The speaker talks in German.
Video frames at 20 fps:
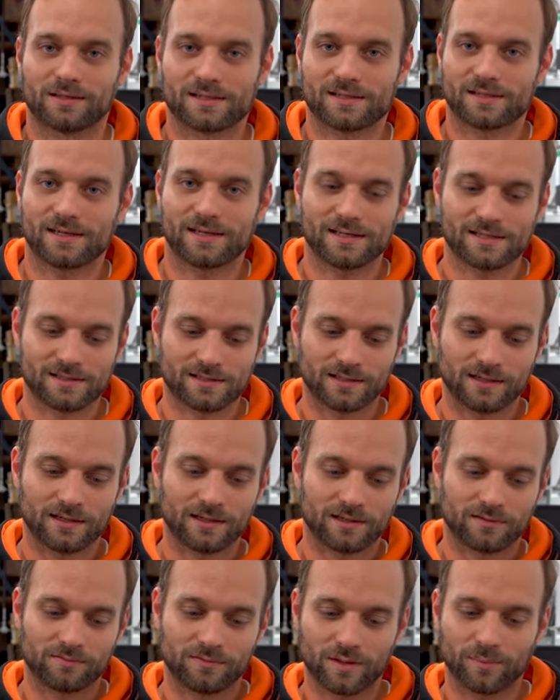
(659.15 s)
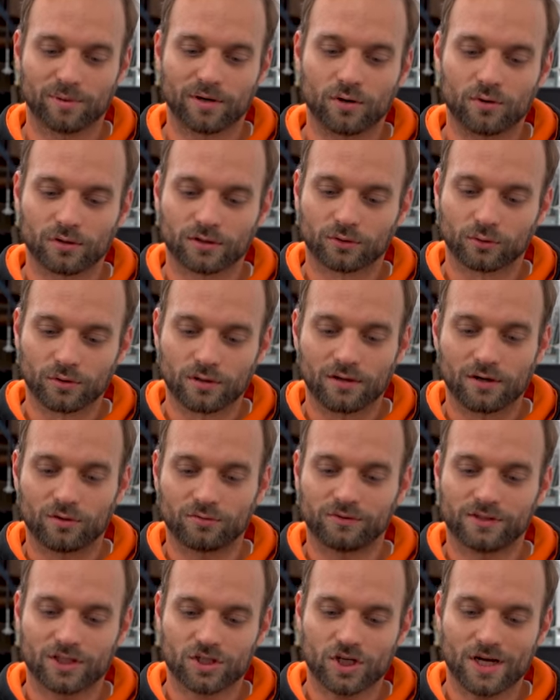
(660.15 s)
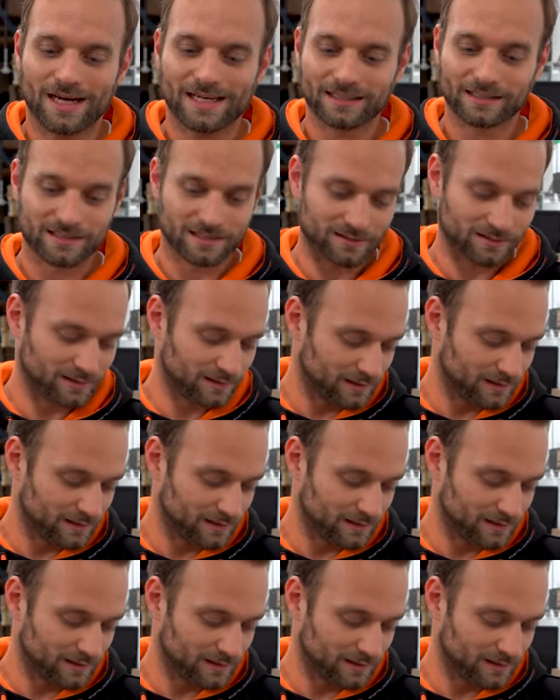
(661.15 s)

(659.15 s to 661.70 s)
Das heißt, wir brauchen Rücklauf Dash 8.